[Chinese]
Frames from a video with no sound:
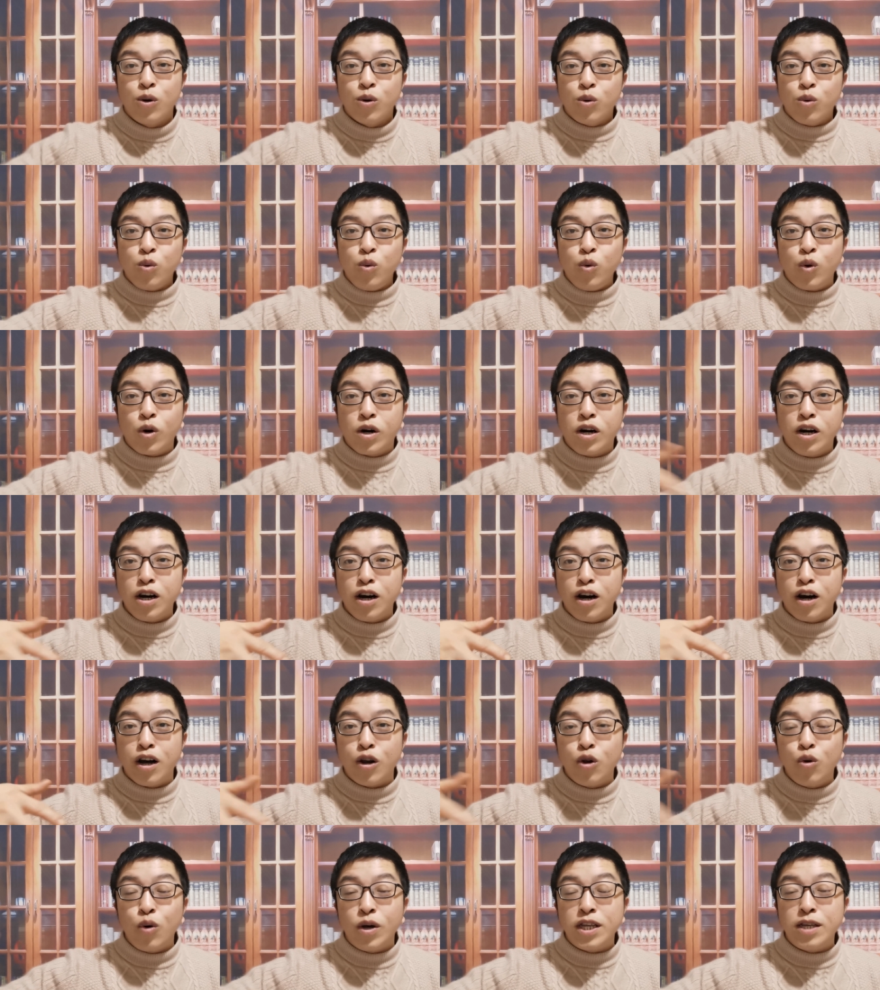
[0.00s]
顾
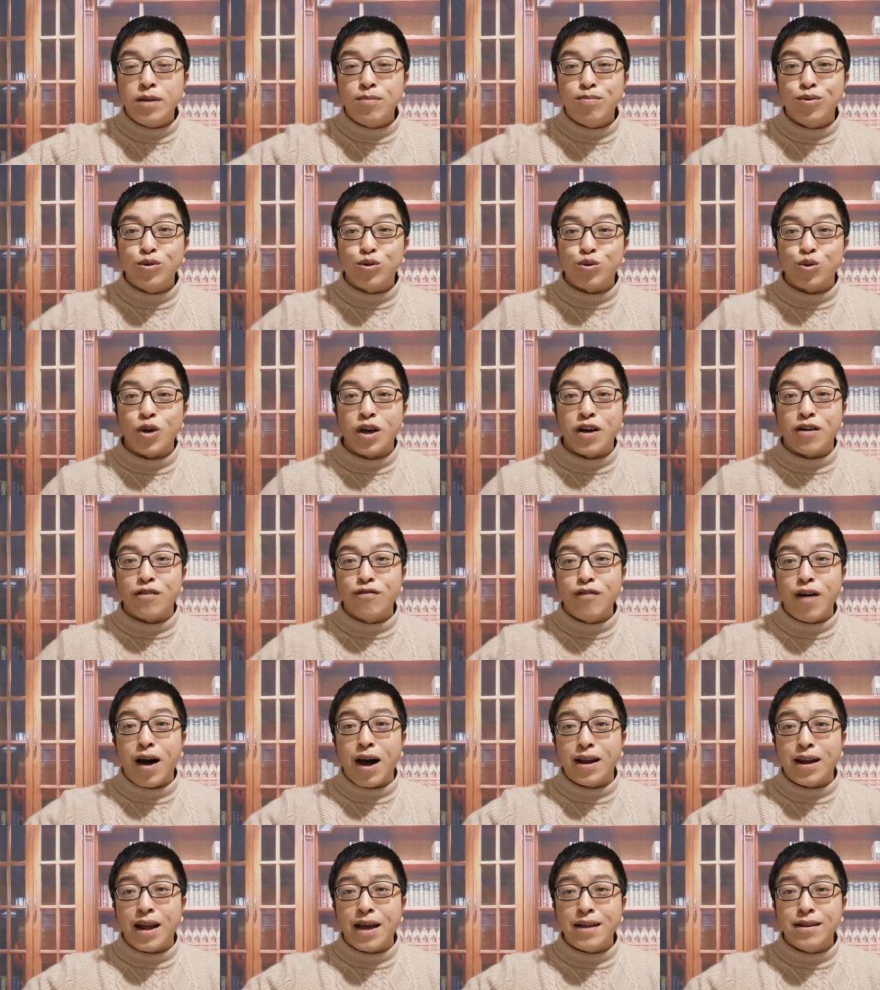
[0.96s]
客络绎不绝，
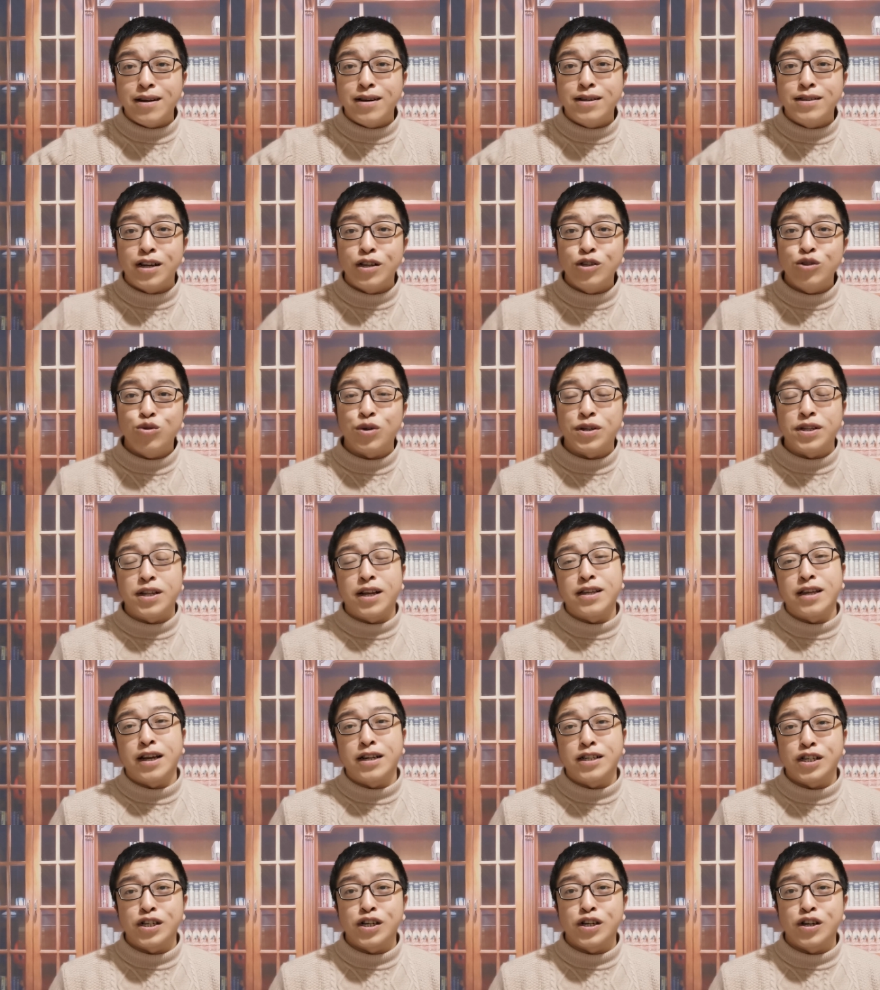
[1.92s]
往来的人群呢
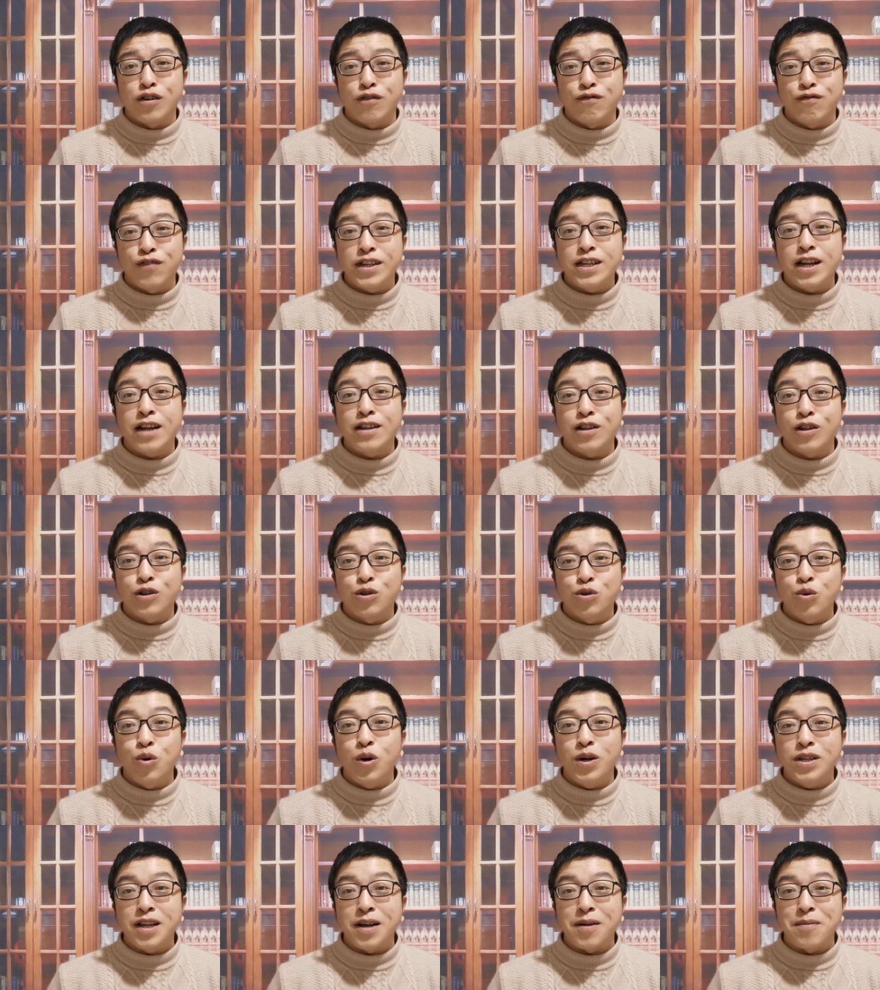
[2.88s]
也是非常的
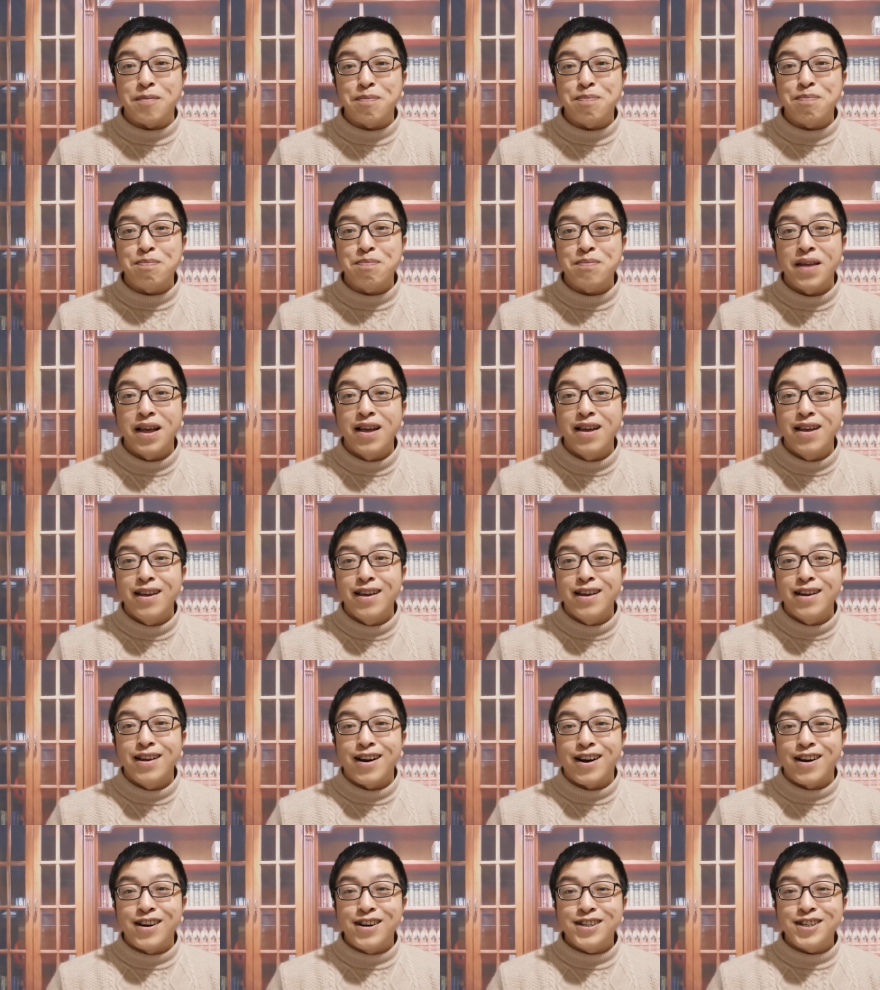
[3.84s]
多的。
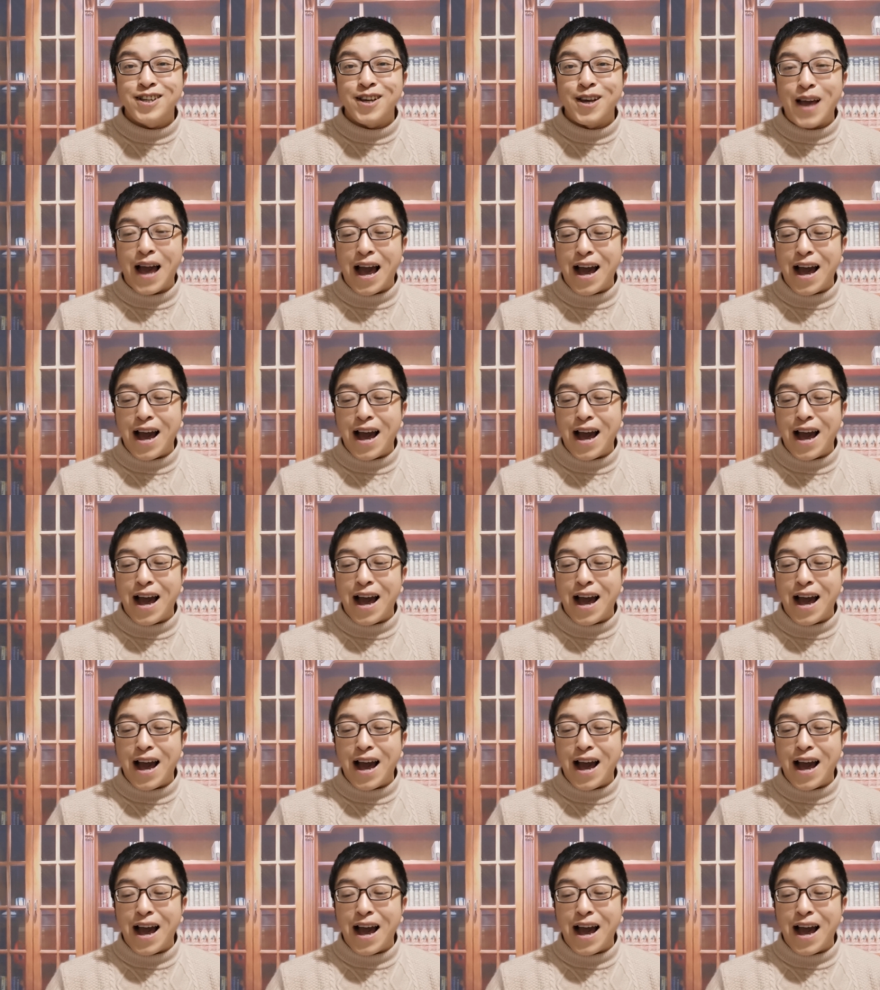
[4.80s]
而且